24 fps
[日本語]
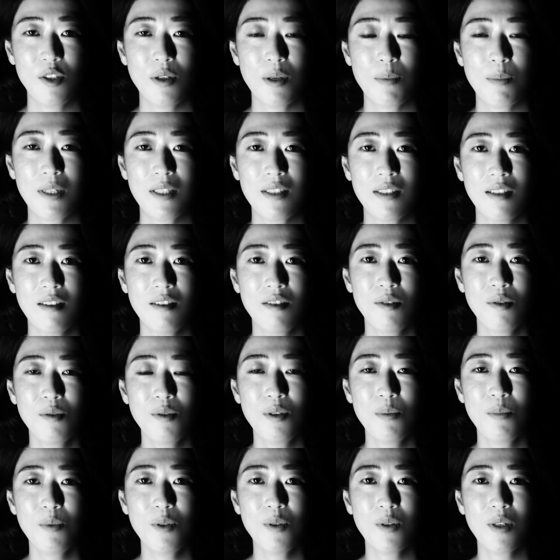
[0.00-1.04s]
とは全く
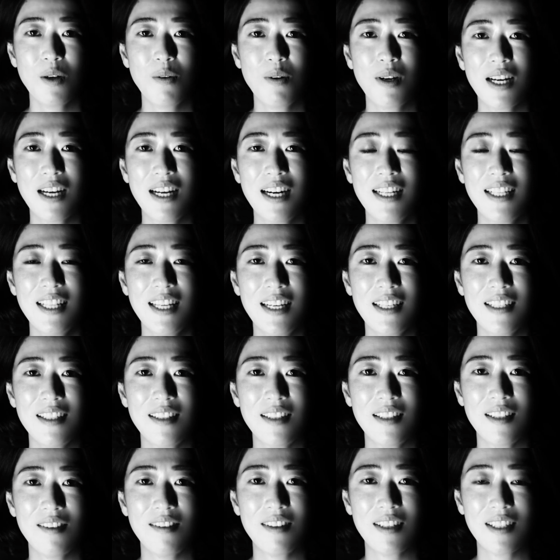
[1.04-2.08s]
どういうものかわからな
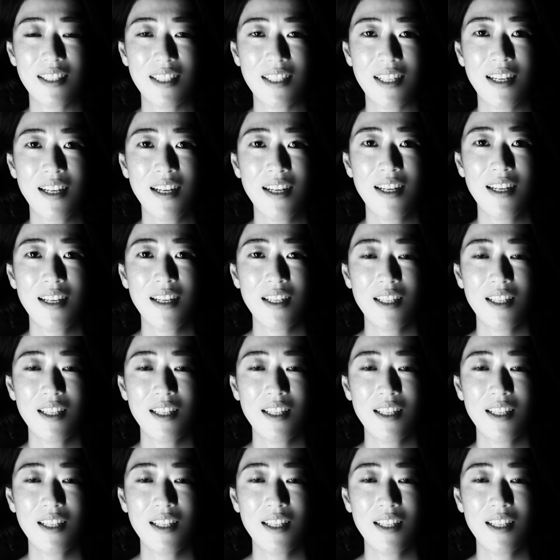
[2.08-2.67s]
いっていう方、